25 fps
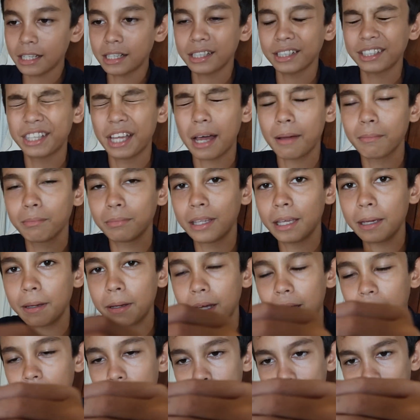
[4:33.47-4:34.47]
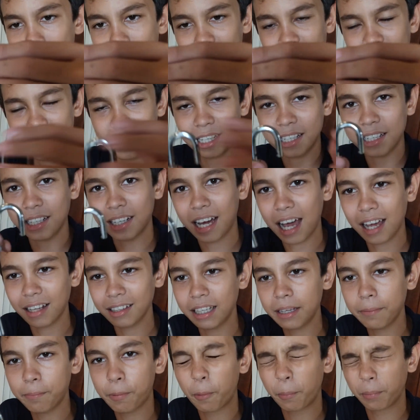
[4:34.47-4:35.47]
คือครั้ง
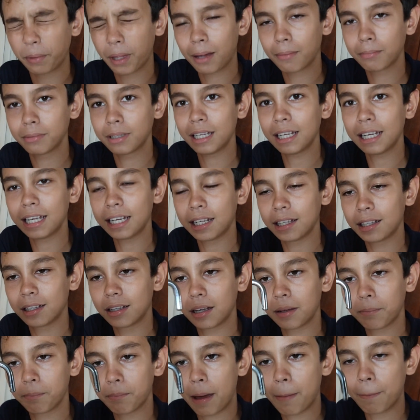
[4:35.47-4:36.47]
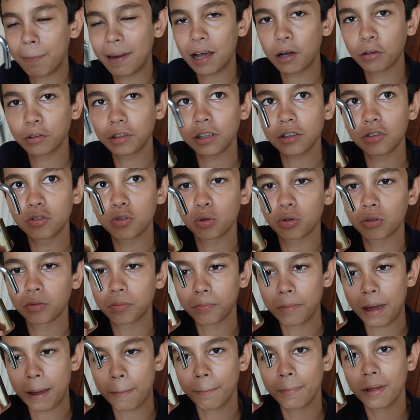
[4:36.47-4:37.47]
ที่ผมทำที่แบบเร็วที่สุด
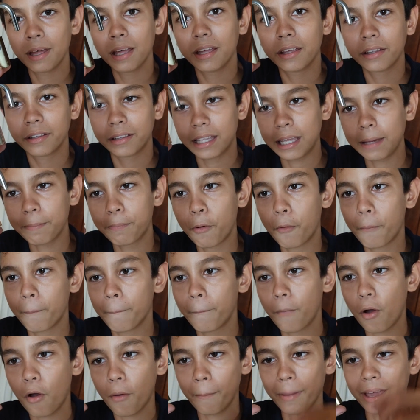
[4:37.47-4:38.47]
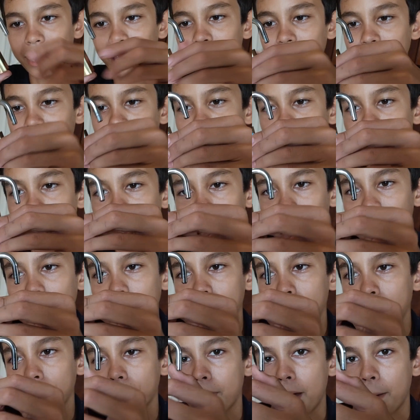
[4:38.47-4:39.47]
แบบที่ผมมองไม่เห็นนะคะ
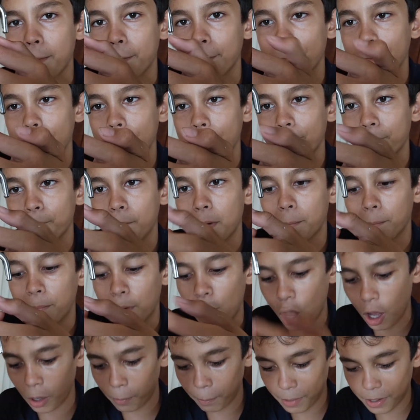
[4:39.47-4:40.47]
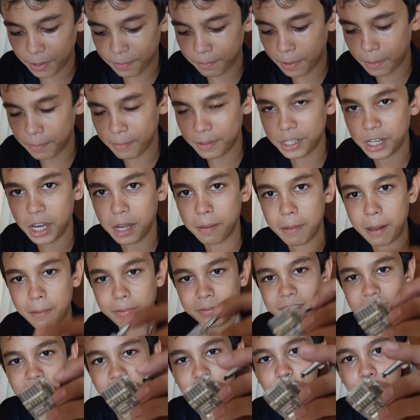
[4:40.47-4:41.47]
ที่มันแบบมันบล็อกมันไม่ใช่แบบ
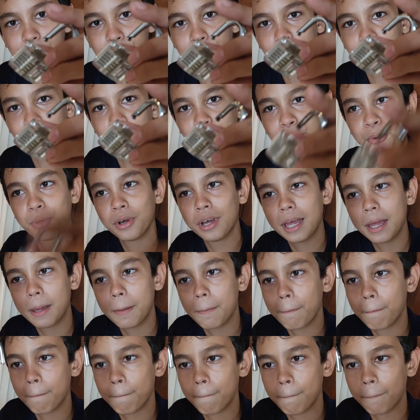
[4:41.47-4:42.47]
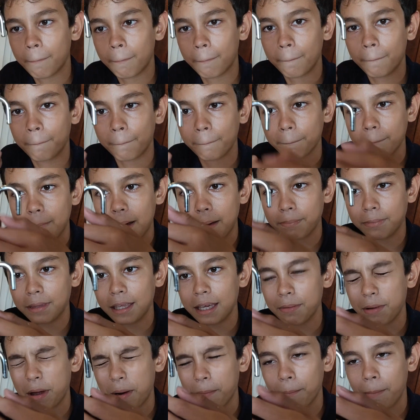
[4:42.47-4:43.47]
see through แบบ
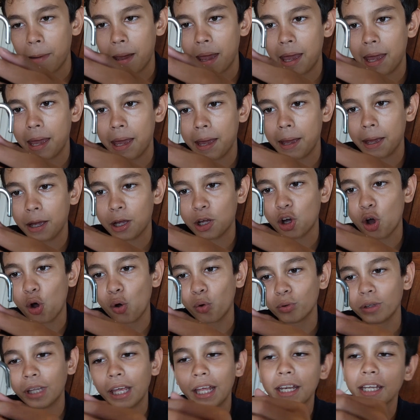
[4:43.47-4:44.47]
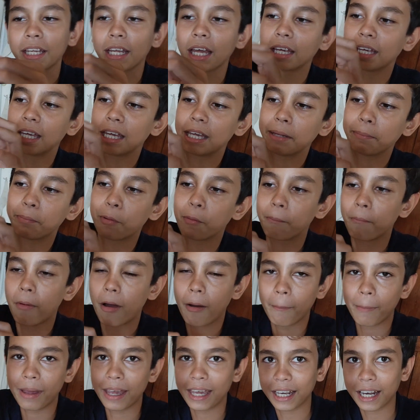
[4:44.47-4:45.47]
ที่มันเป็น golden อย่างนี้ผมม
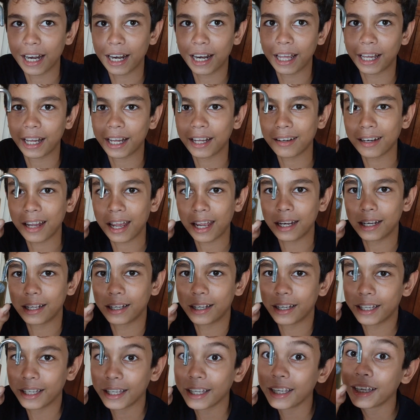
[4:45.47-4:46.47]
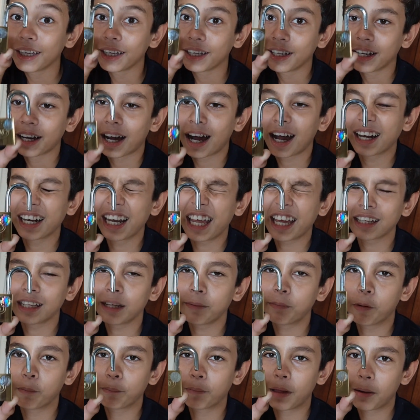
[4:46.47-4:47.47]
องไม่เห็นอะไรข้างในเลยครั้งแรก
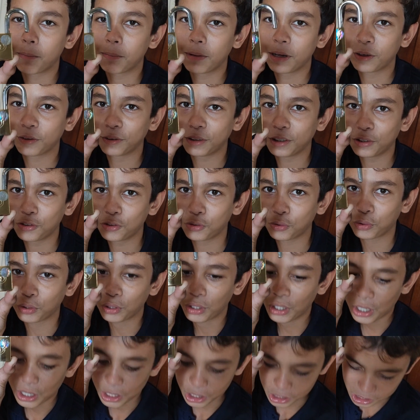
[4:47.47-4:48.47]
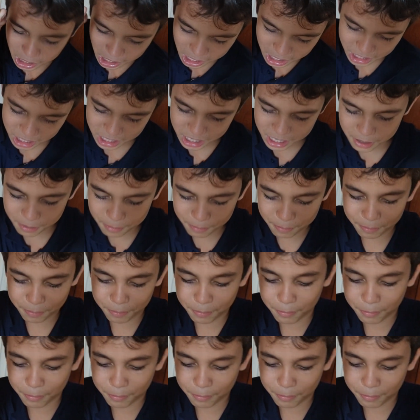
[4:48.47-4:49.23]
ที่ผมทำเร็วที่สุดแต่อันนี้